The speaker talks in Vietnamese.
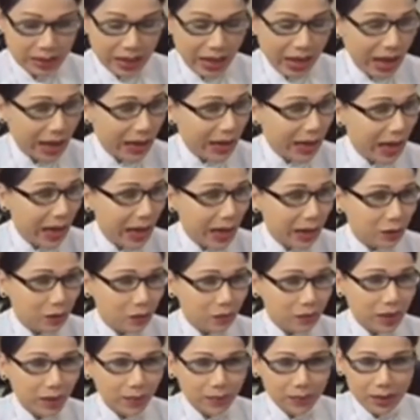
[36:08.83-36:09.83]
ai ai
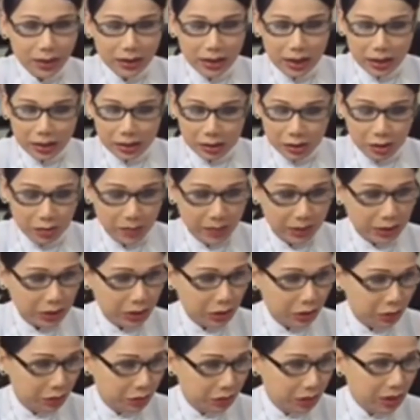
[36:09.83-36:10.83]
cũng giống như là người mà
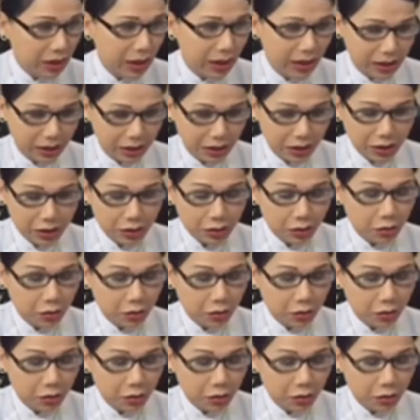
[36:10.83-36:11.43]
chịu vấn đề là nghĩa